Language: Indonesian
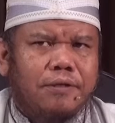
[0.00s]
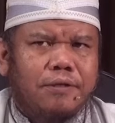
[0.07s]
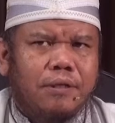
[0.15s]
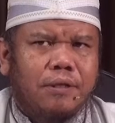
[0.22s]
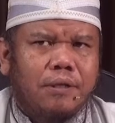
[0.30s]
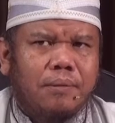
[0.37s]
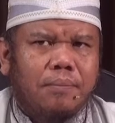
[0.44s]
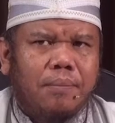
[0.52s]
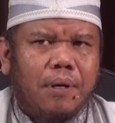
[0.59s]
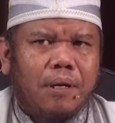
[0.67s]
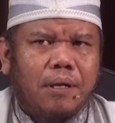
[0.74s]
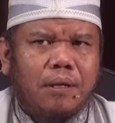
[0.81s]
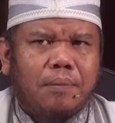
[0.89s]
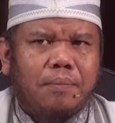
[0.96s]

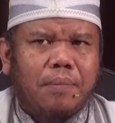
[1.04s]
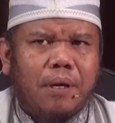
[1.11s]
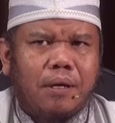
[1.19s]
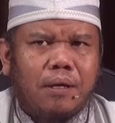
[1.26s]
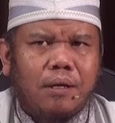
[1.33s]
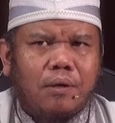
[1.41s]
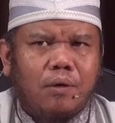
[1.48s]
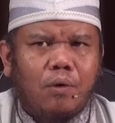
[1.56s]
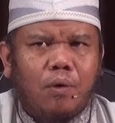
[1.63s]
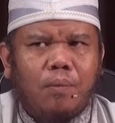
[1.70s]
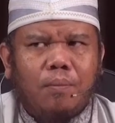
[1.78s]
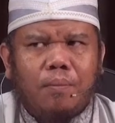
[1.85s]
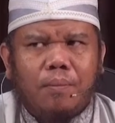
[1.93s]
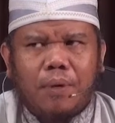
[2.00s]
sebaik-baik
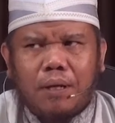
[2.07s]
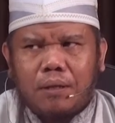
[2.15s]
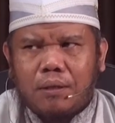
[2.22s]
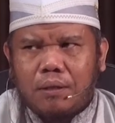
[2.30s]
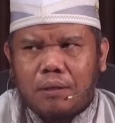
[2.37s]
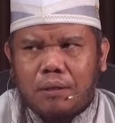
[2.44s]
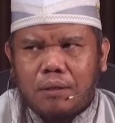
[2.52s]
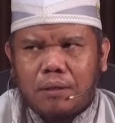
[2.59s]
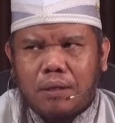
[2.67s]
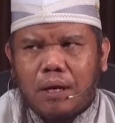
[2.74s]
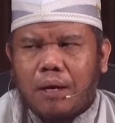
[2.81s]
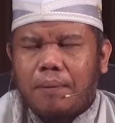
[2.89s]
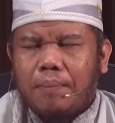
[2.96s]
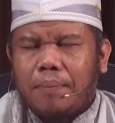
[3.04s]
umat
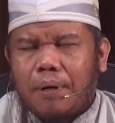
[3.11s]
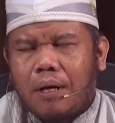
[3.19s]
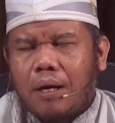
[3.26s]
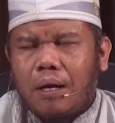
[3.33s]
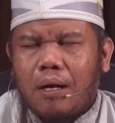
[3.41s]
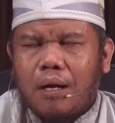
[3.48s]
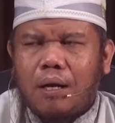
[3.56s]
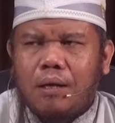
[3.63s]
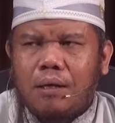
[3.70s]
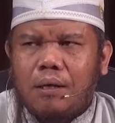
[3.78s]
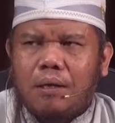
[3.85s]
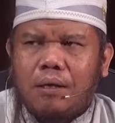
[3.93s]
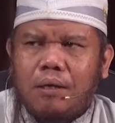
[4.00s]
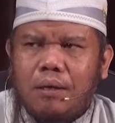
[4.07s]
yang pernah
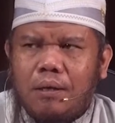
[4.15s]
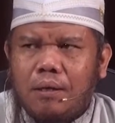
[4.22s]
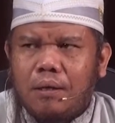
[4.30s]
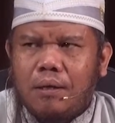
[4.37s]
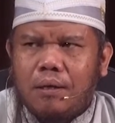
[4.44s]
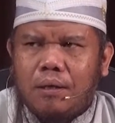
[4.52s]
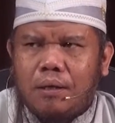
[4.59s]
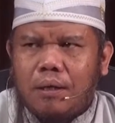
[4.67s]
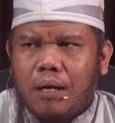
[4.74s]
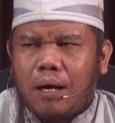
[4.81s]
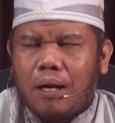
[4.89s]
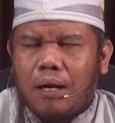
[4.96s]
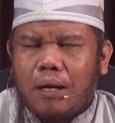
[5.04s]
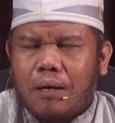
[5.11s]
lahir di
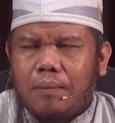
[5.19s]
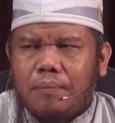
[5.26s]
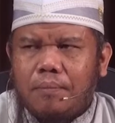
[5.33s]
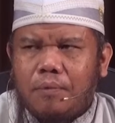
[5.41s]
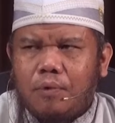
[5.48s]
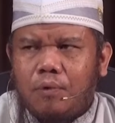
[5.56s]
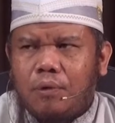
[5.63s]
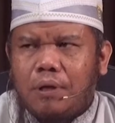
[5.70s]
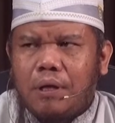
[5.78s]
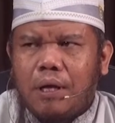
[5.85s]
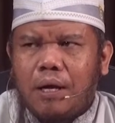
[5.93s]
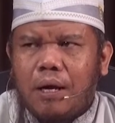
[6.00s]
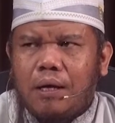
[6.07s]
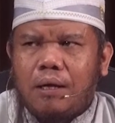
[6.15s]
alam
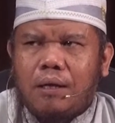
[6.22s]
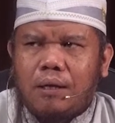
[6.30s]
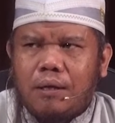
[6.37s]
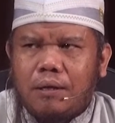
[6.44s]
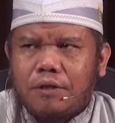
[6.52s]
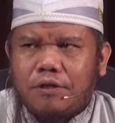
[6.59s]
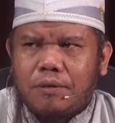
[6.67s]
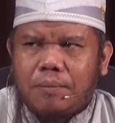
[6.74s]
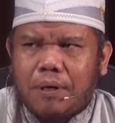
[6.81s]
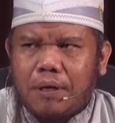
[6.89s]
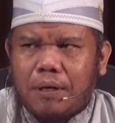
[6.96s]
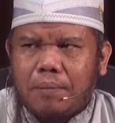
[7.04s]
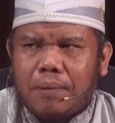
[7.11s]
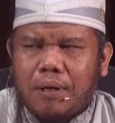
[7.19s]
dunia ini
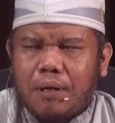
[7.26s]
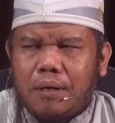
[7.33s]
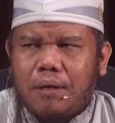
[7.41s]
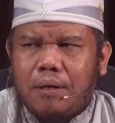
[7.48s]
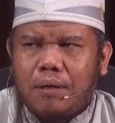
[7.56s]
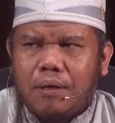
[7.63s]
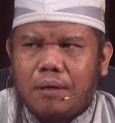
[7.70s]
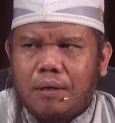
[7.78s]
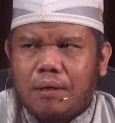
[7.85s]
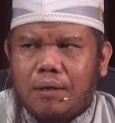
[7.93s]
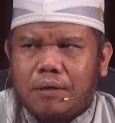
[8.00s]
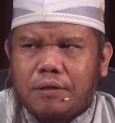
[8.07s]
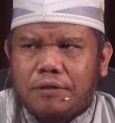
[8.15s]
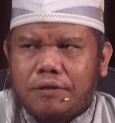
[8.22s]
sebagaimana
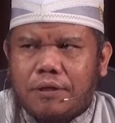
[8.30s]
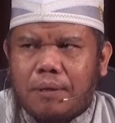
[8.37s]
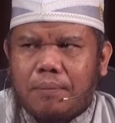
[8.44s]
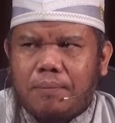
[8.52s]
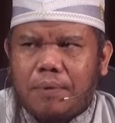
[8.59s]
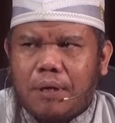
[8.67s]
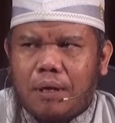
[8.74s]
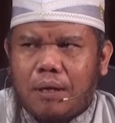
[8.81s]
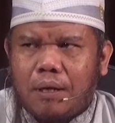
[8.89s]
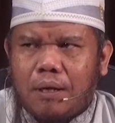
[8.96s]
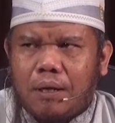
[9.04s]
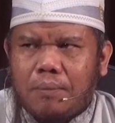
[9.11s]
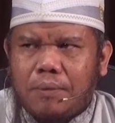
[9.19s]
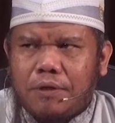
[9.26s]
sabda
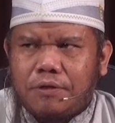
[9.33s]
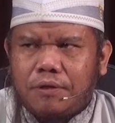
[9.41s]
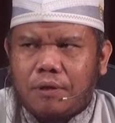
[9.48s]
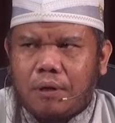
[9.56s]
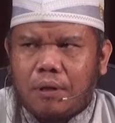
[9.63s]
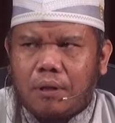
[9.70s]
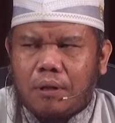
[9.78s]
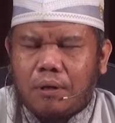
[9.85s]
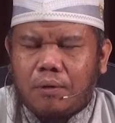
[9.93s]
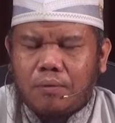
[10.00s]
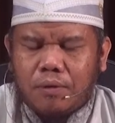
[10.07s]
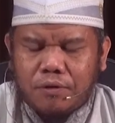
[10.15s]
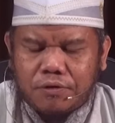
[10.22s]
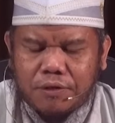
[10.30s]
Nabi
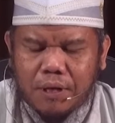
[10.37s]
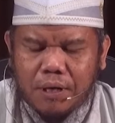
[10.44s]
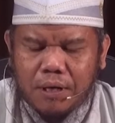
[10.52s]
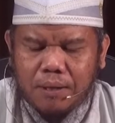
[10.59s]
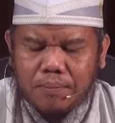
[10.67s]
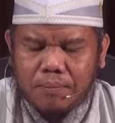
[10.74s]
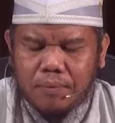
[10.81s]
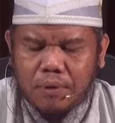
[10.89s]
sallallahu alaihi wasallam